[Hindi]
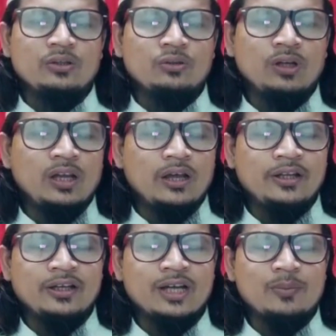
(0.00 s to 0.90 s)
तो अल्लाह ने
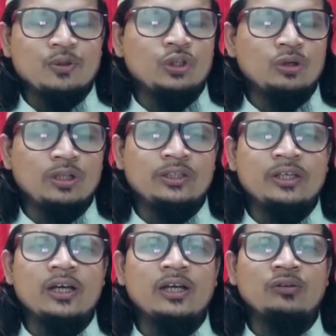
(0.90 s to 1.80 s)
अगर आपको दौलत
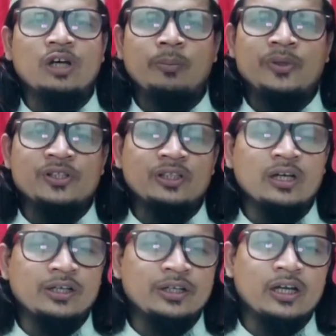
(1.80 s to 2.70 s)
दिया है तो आप भी
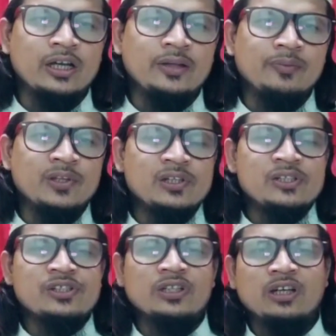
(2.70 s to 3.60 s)
सदका निकालें
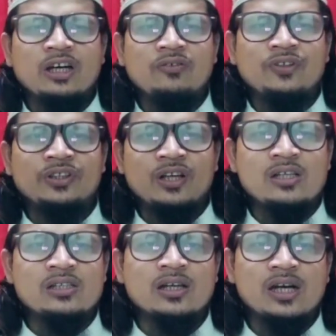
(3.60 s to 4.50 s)
सदका फितरा
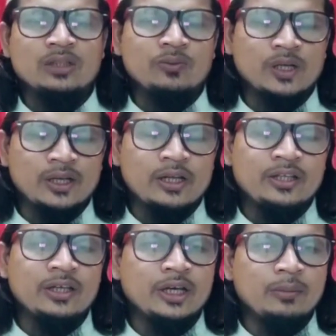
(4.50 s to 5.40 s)
ज़क़़त वग़ैरह
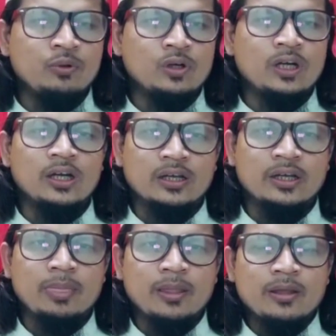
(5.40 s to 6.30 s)
ये गरीबों का हक़ है
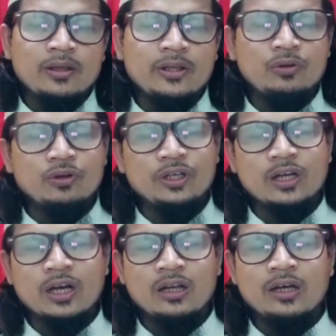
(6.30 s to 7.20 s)
इनको
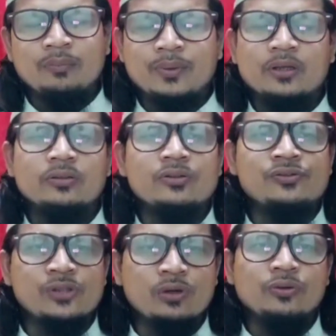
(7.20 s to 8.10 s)
निकालना आप पर
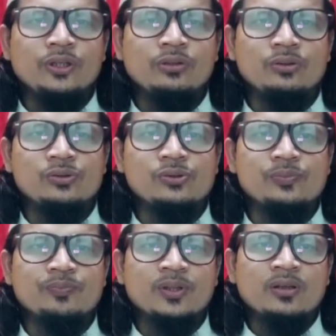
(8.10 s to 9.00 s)
ज़रूरी है
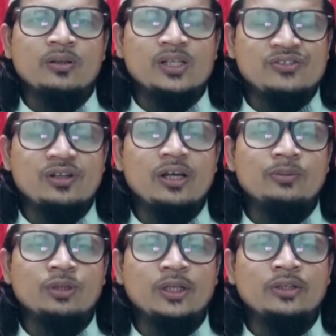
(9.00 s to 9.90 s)
दोस्तों
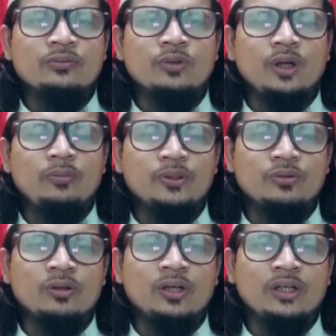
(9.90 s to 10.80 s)
अल्लाम
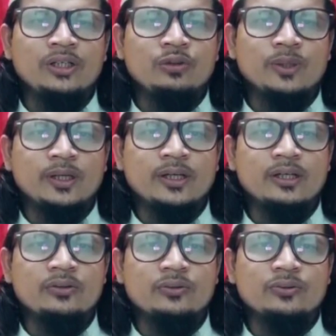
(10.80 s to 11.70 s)
वरहमल
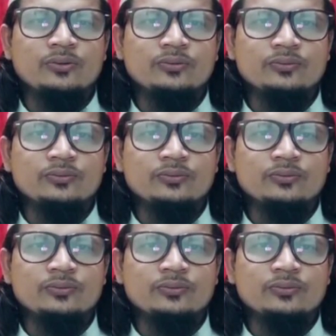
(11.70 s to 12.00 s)
वर्का